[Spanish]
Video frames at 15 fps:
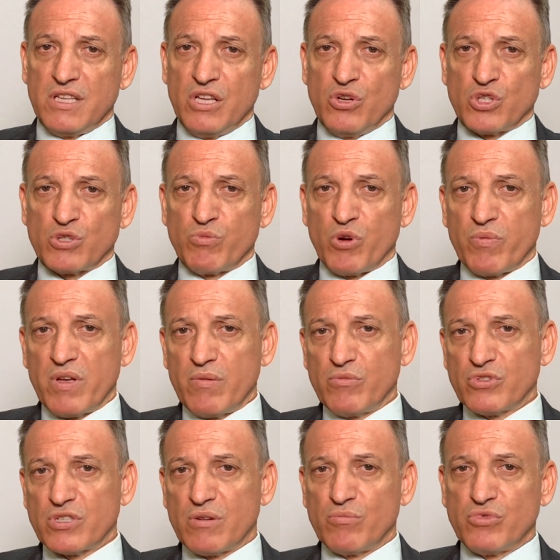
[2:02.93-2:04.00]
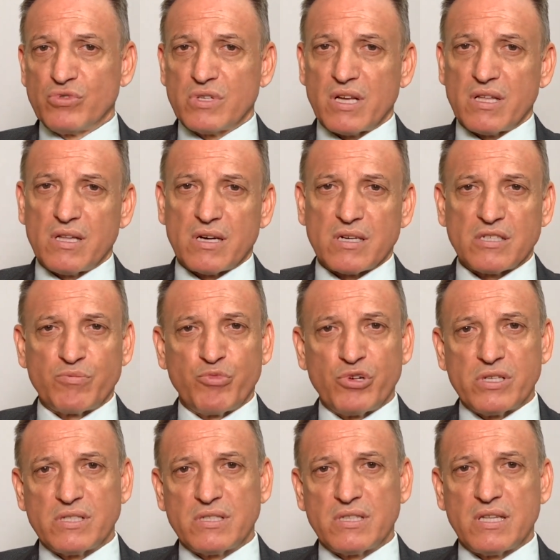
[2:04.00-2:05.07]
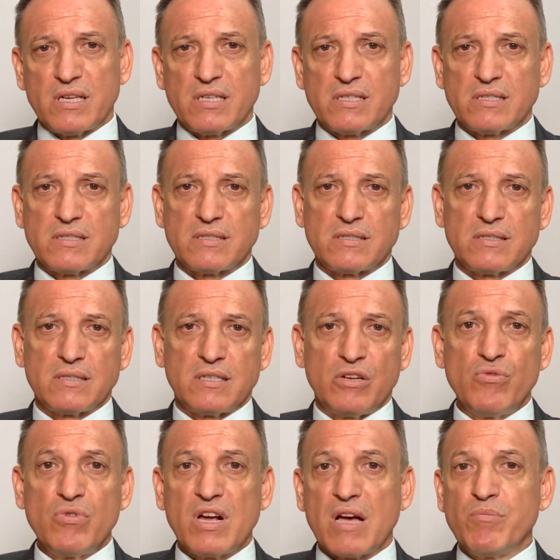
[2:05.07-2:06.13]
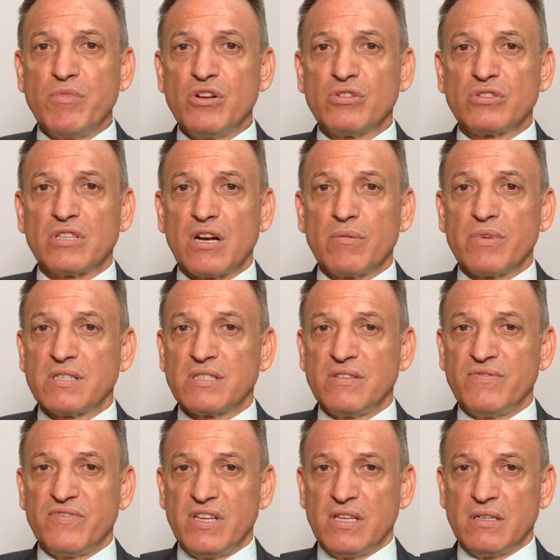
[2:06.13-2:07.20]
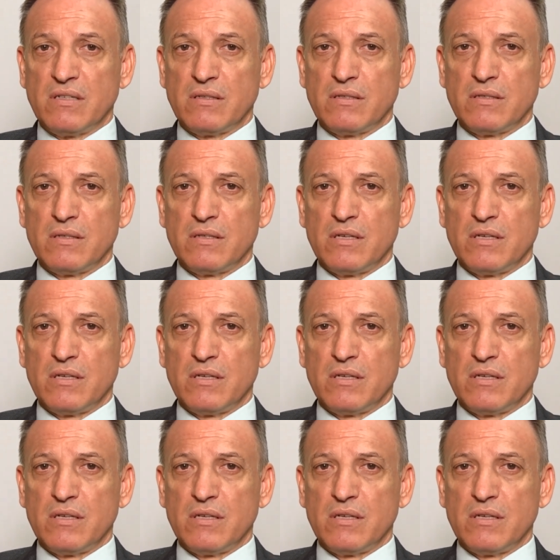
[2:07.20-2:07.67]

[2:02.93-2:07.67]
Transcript: y nos movemos en busca de respuestas eh, en un camino tal vez sin fin,